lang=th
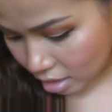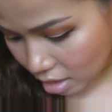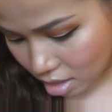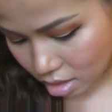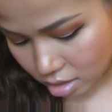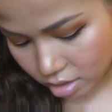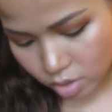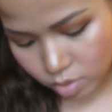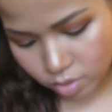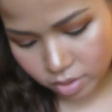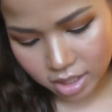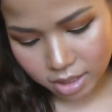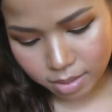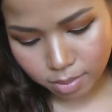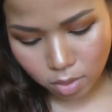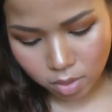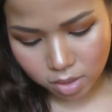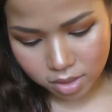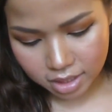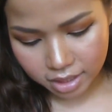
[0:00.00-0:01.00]
ก็อยู่ที่
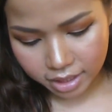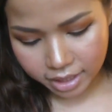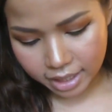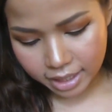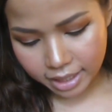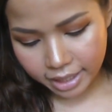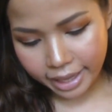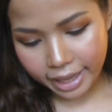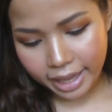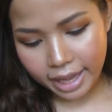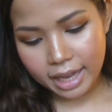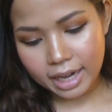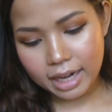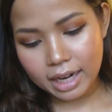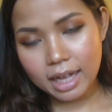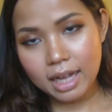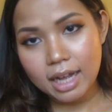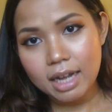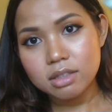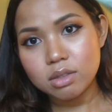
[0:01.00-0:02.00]
หมวดสกินแคร์
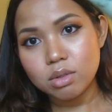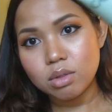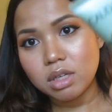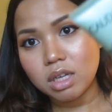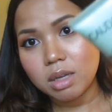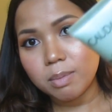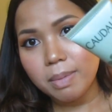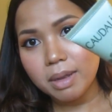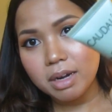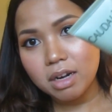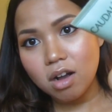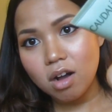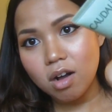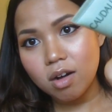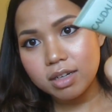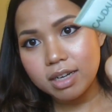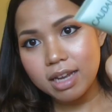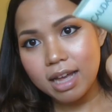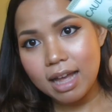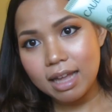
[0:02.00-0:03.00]
นะคะ ตัวนี้เป็นค
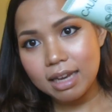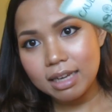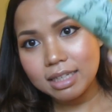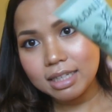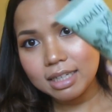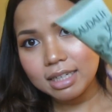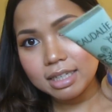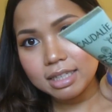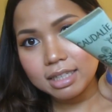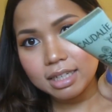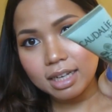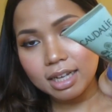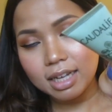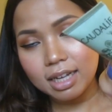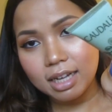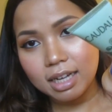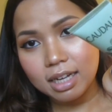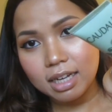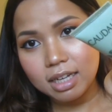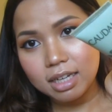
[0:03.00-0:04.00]
อร์ดาลี่นะ
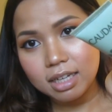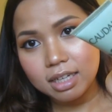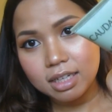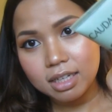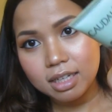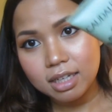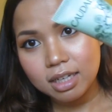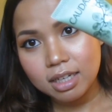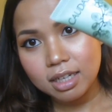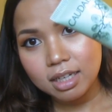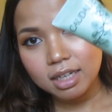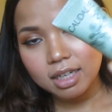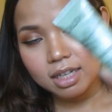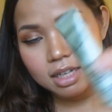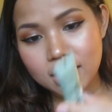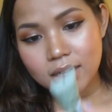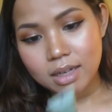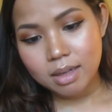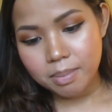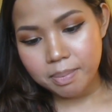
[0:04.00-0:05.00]
คะ
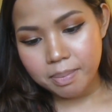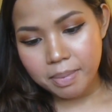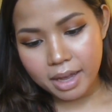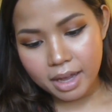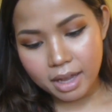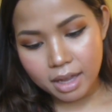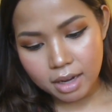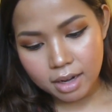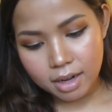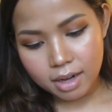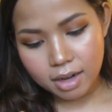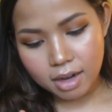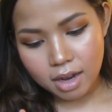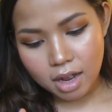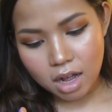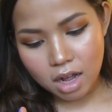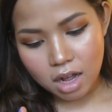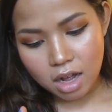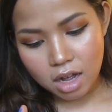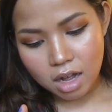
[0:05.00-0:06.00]
เป็
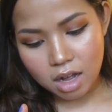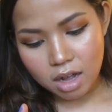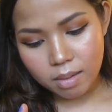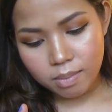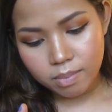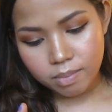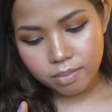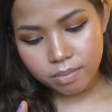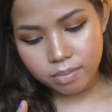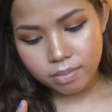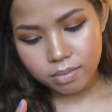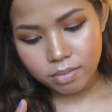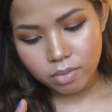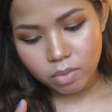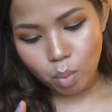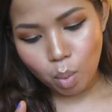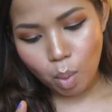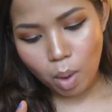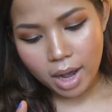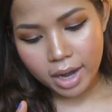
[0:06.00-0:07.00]
นา
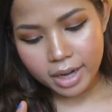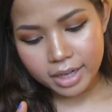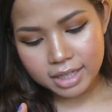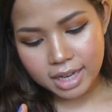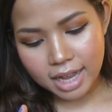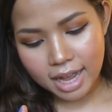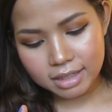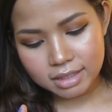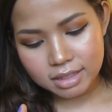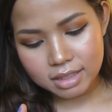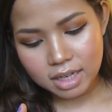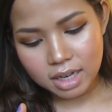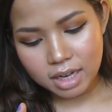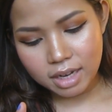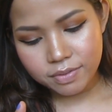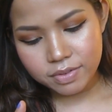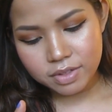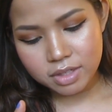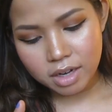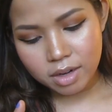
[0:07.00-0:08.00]
w i n แ
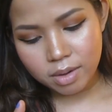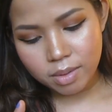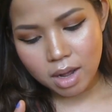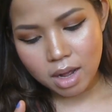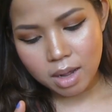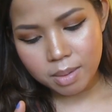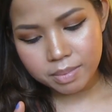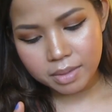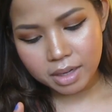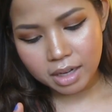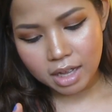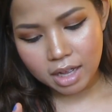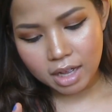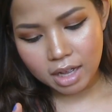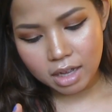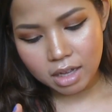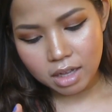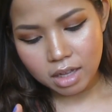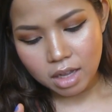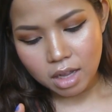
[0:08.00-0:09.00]
Active Serum นะ
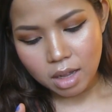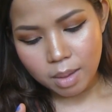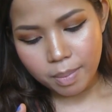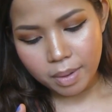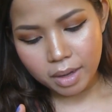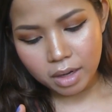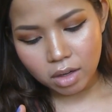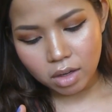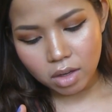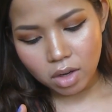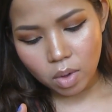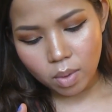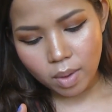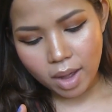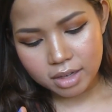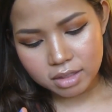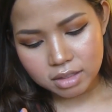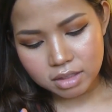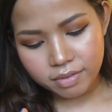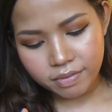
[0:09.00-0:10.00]
คะ เป็น Glow
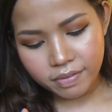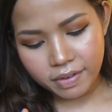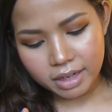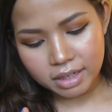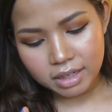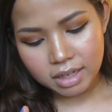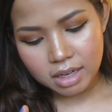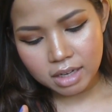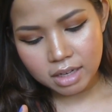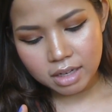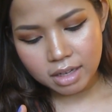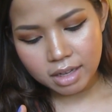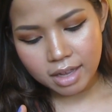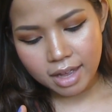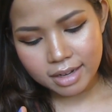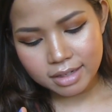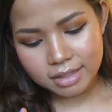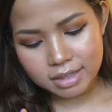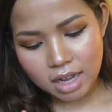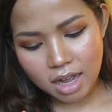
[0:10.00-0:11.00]
Activating
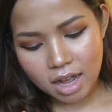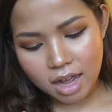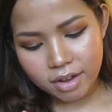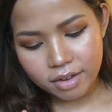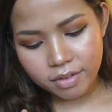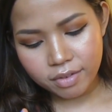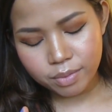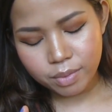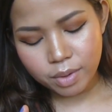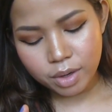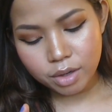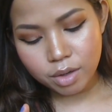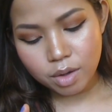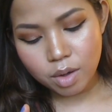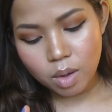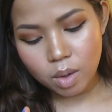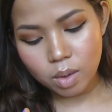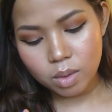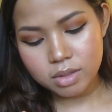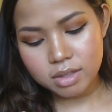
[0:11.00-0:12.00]
Anti
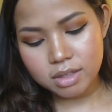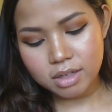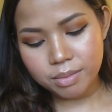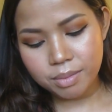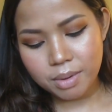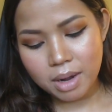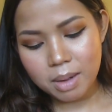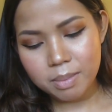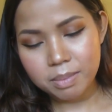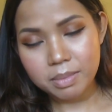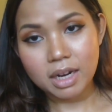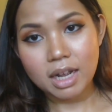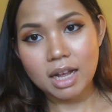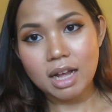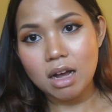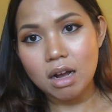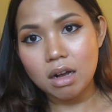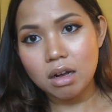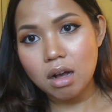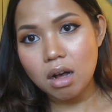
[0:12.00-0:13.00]
Wrinkle Serum นะ
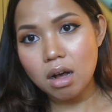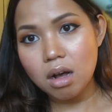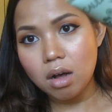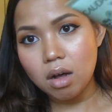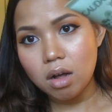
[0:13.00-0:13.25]
คะ ก็